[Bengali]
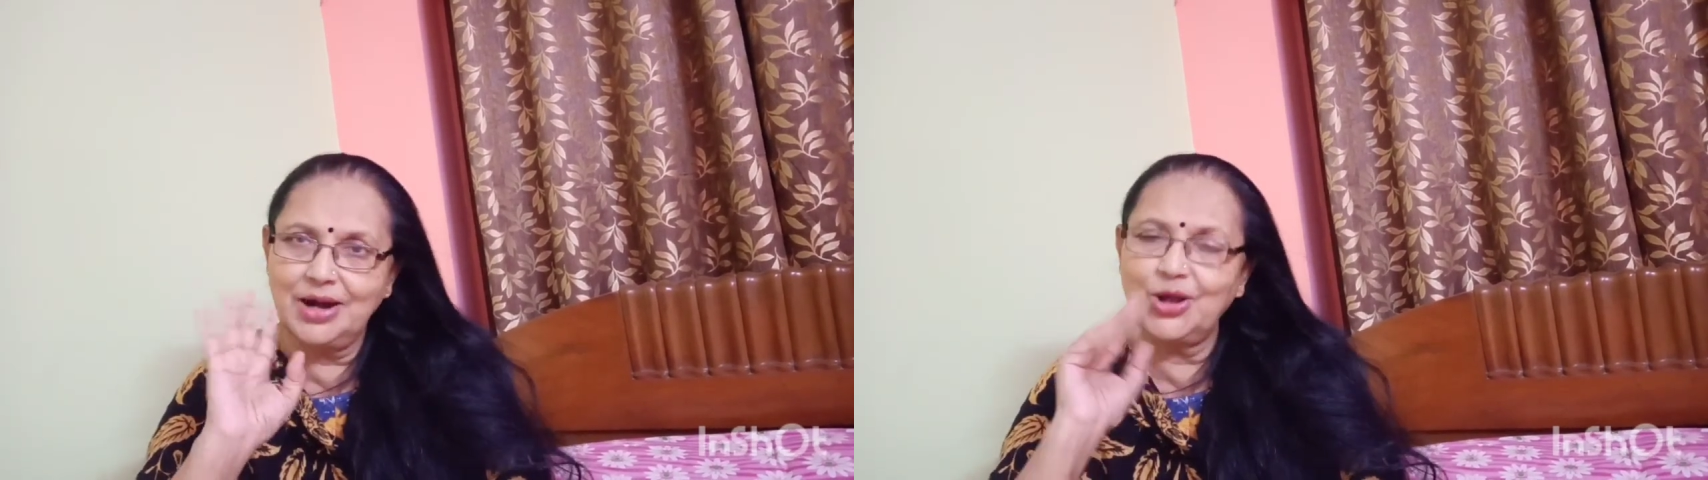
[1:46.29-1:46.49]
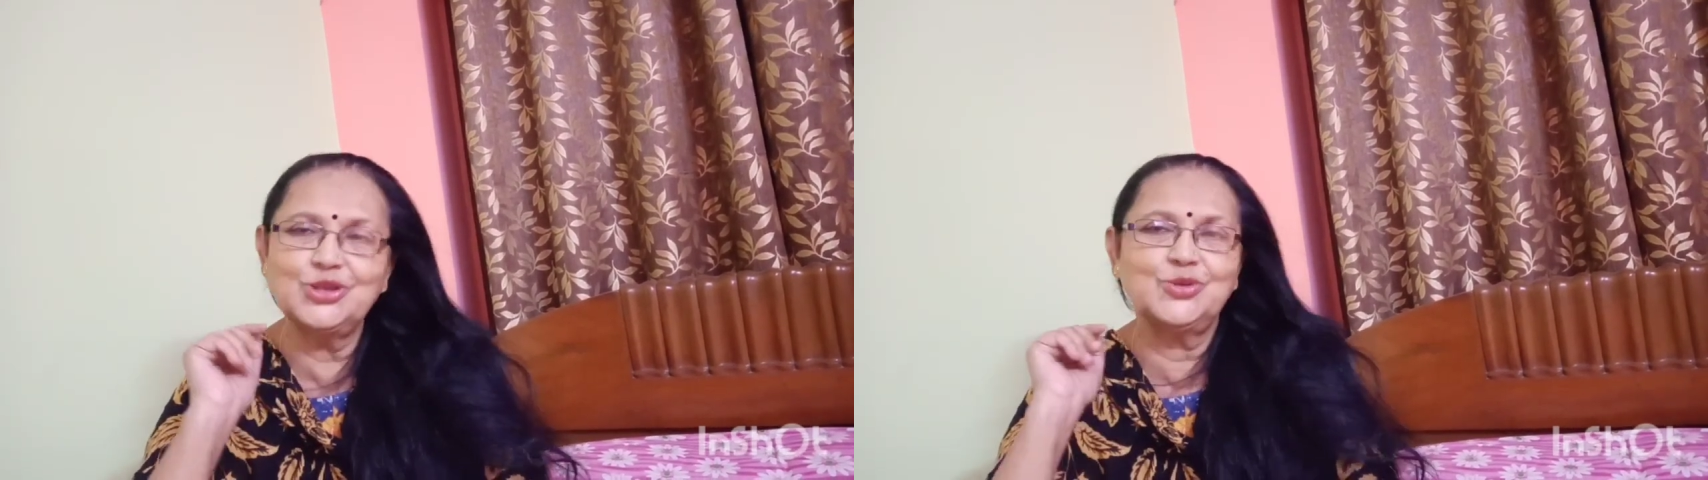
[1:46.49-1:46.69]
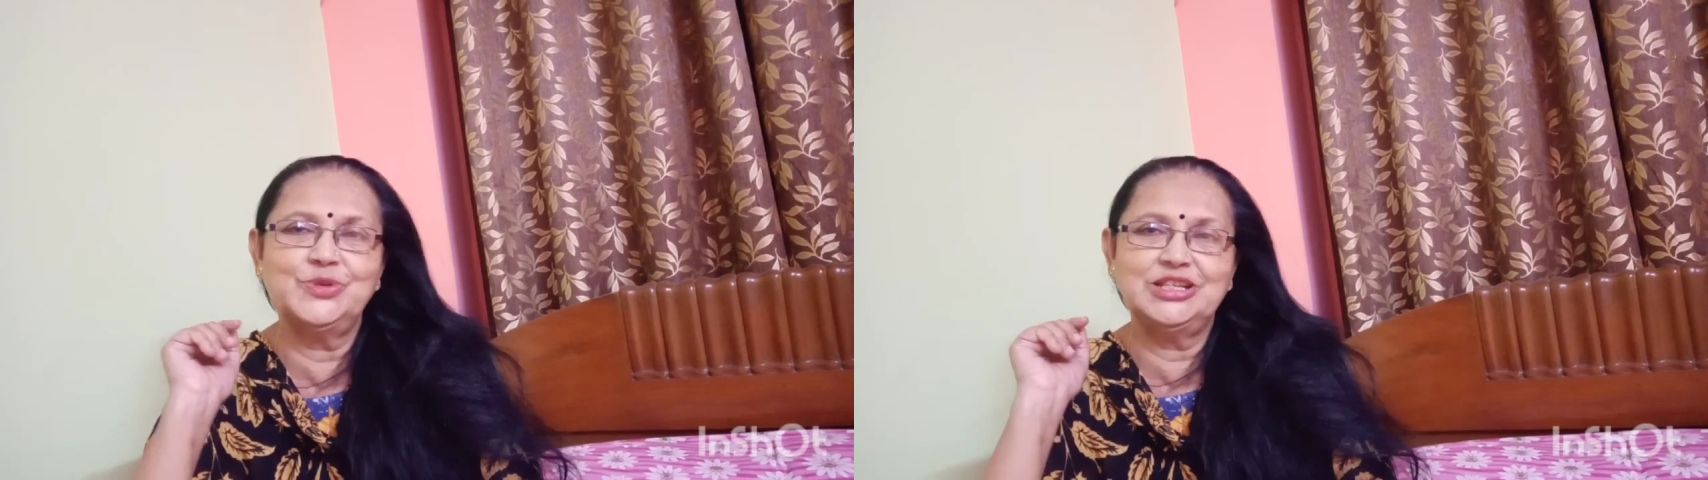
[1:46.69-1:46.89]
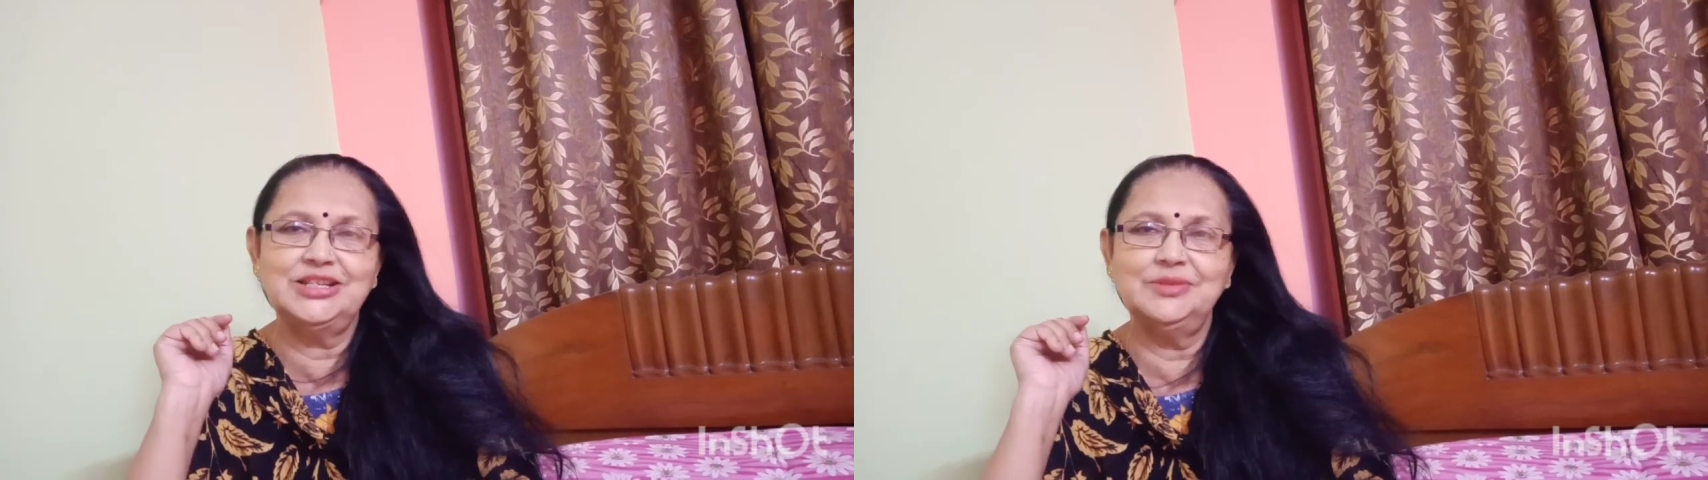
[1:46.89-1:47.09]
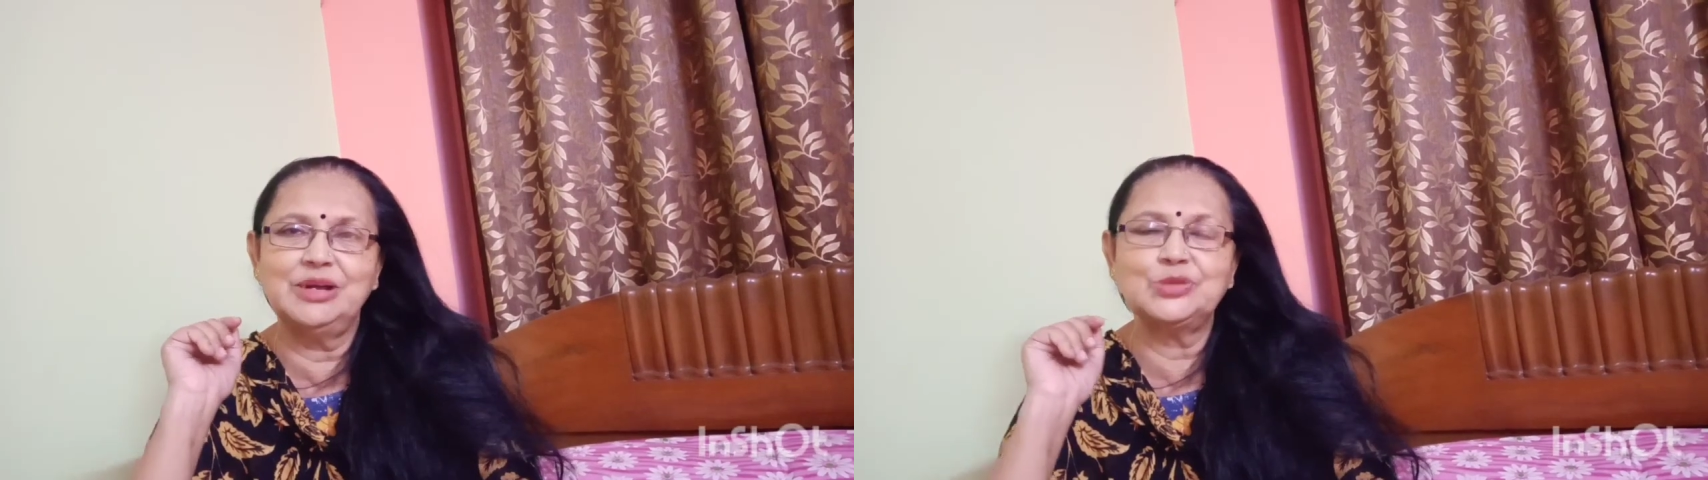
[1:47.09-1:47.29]
আর হয়তো বেশি
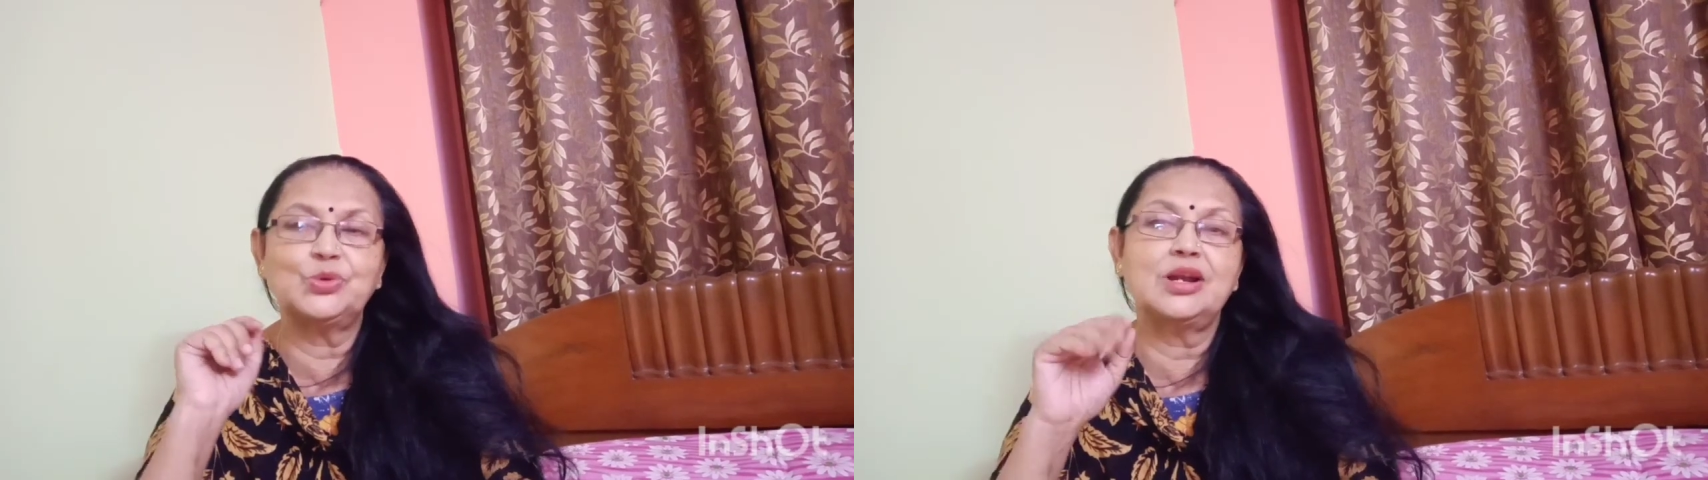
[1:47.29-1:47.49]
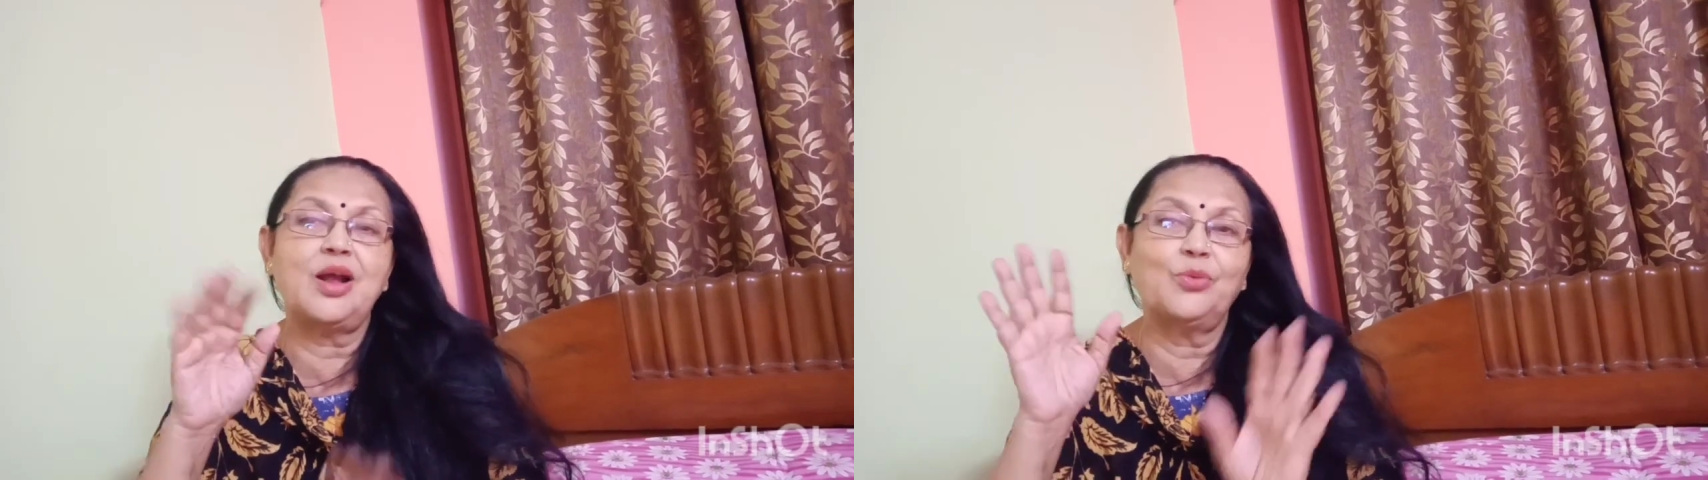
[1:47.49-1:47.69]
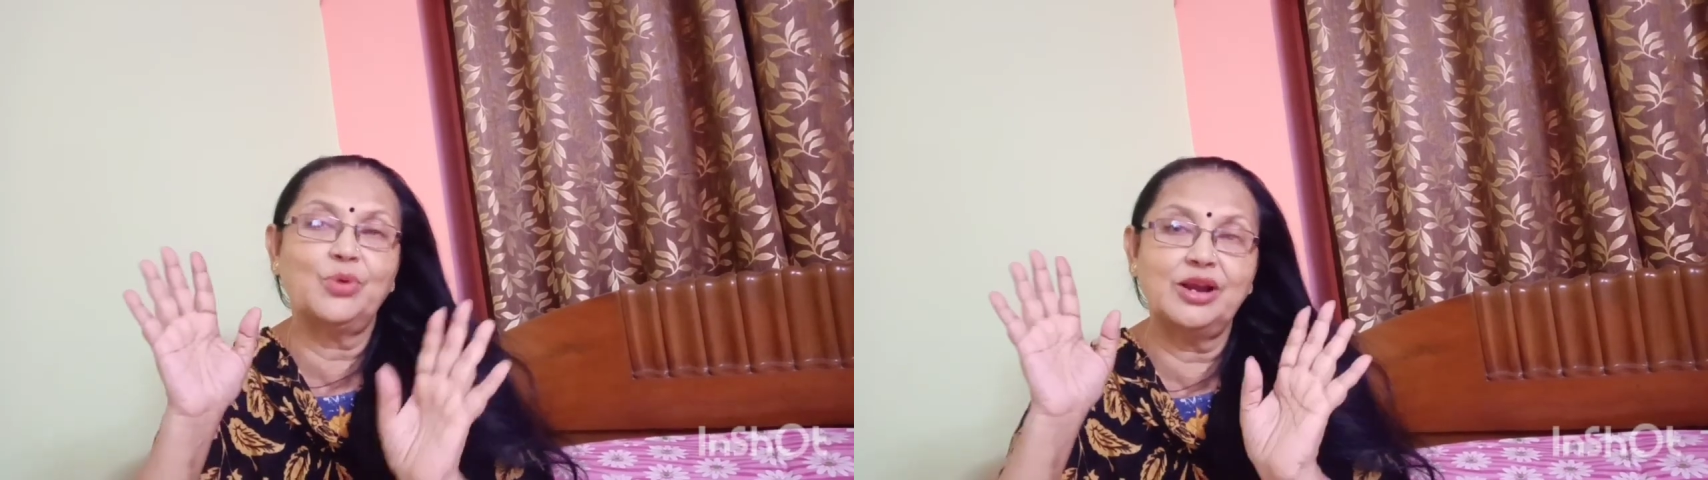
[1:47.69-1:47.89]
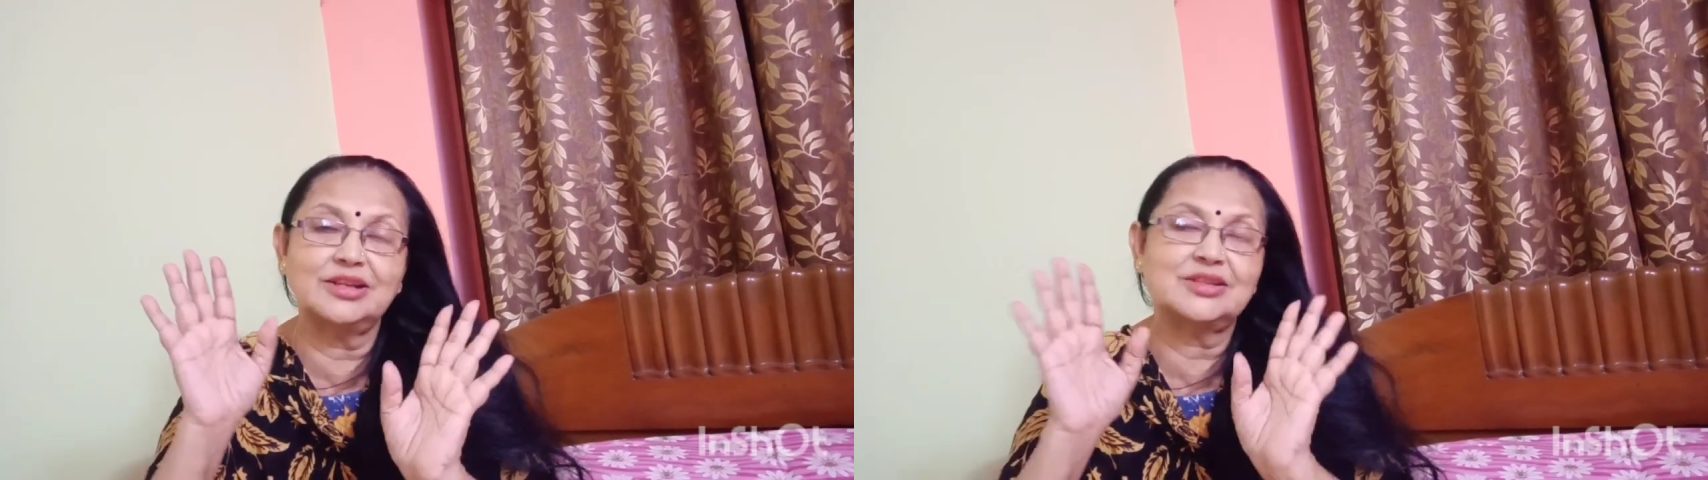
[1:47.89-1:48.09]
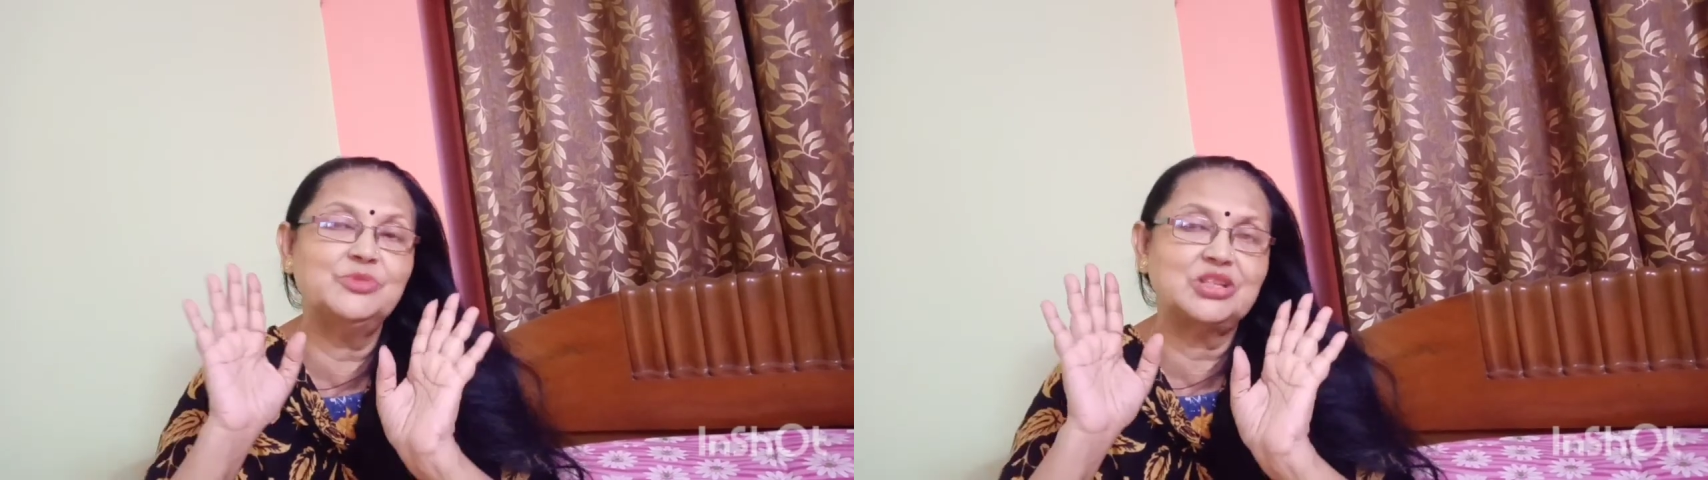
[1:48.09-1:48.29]
দিন বাঁচবো না ঠাকুরের
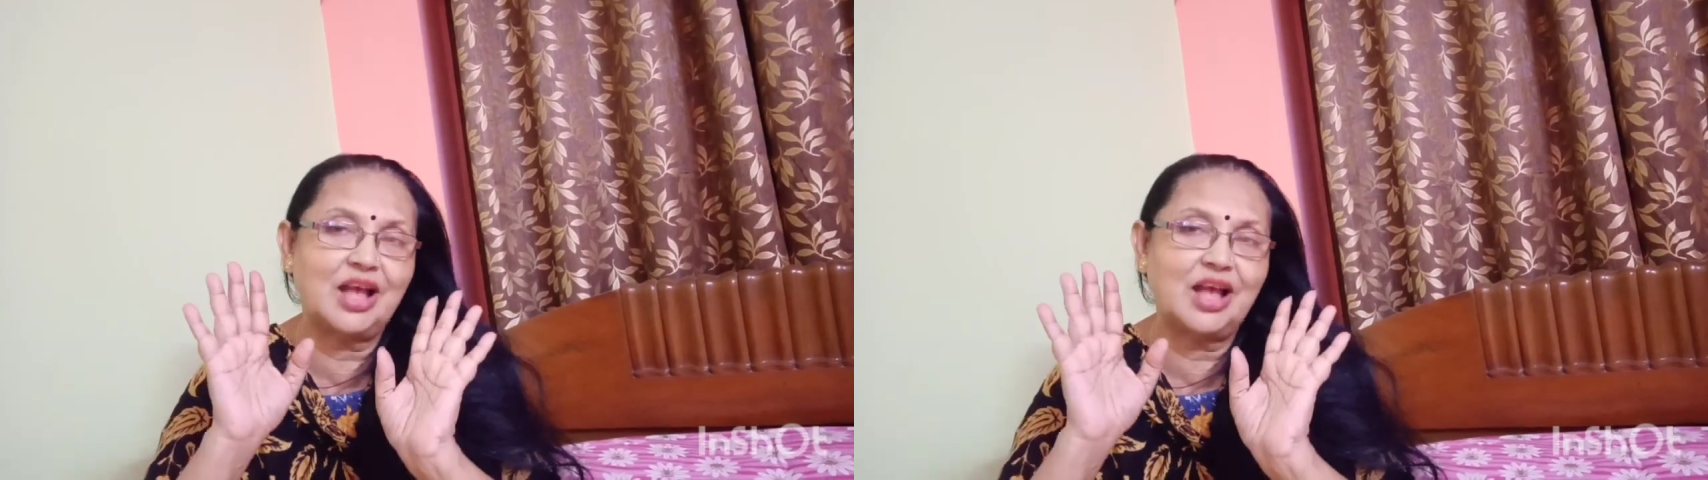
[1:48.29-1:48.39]
কাছে আমি